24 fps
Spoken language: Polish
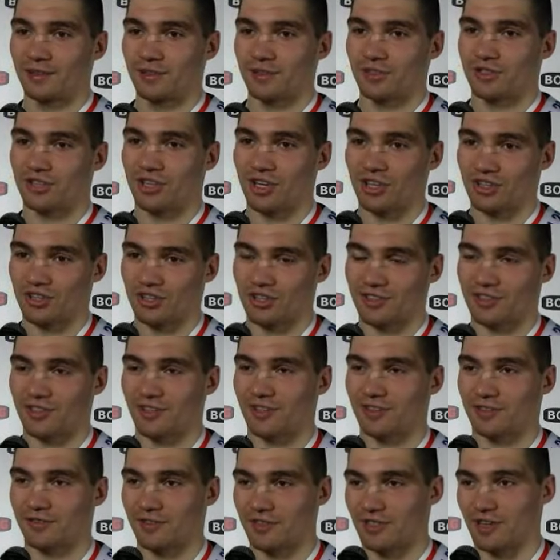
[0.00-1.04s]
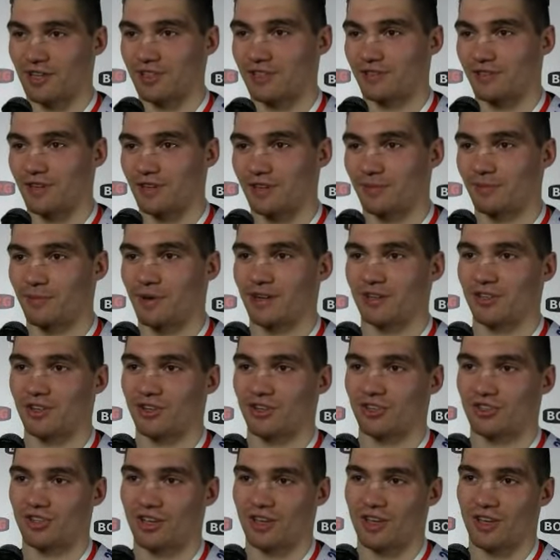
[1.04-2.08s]
Cieszę się z tego zwycięstwa, tym
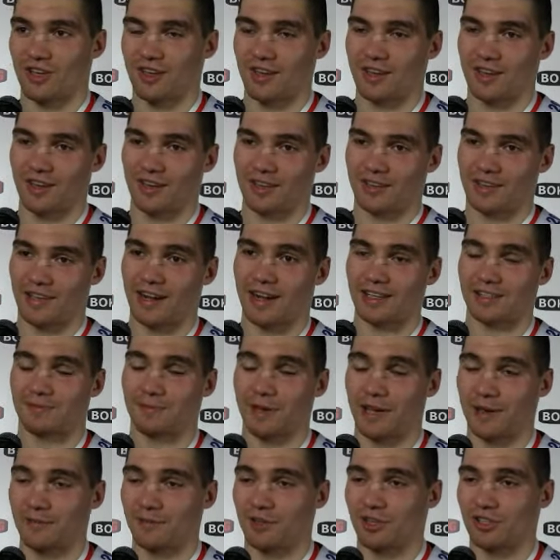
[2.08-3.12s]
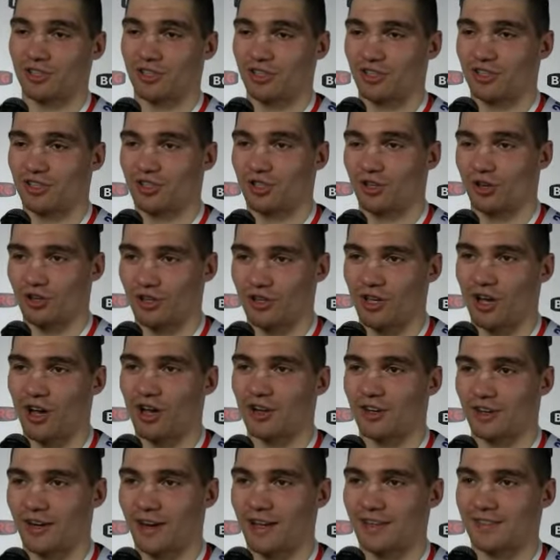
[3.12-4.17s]
bardziej, że teraz miałem dosyć trudny
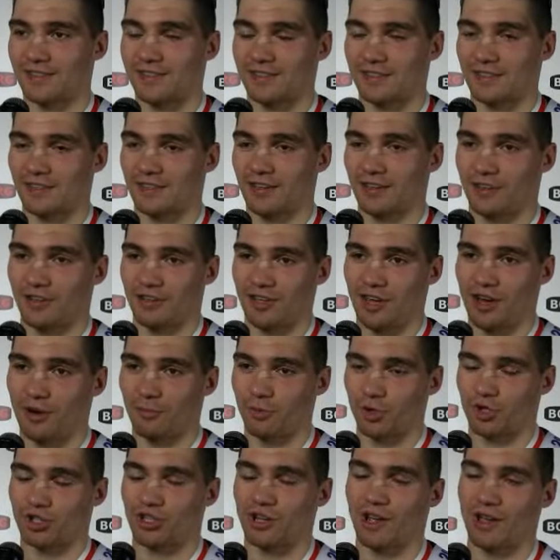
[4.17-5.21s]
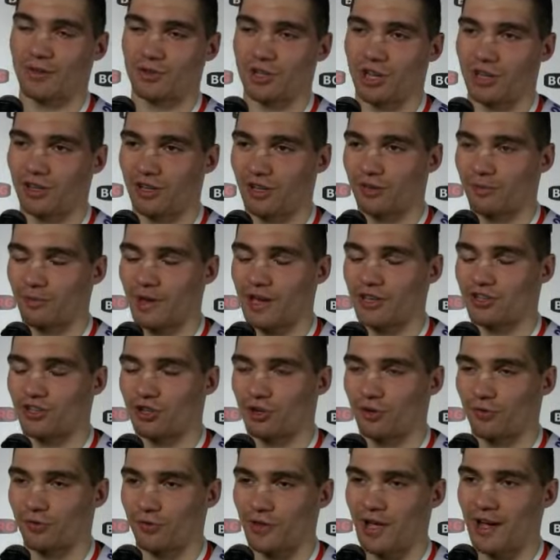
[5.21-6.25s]
okres, nie opuszczałem żadnych
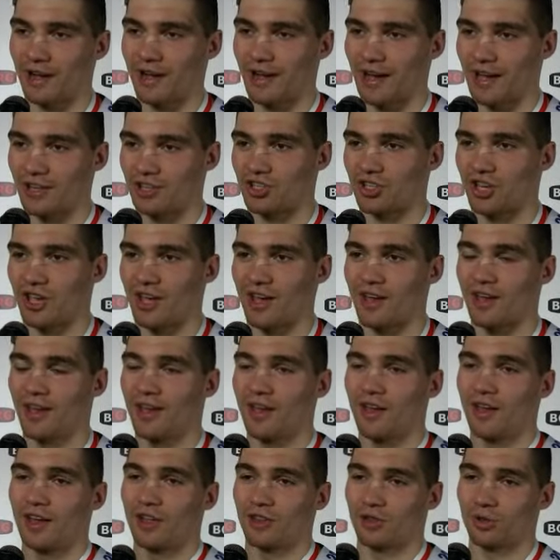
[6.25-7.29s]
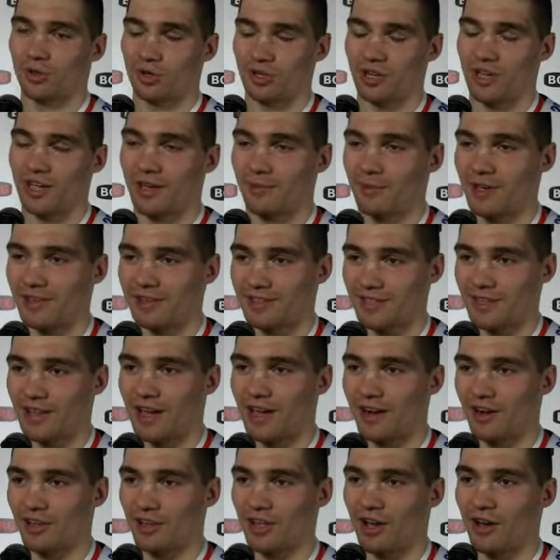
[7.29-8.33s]
meczów na kadrze, turnieje
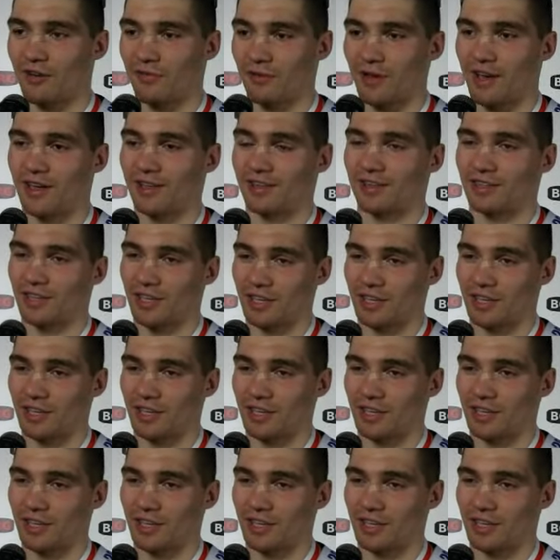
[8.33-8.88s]
międzynarodowe.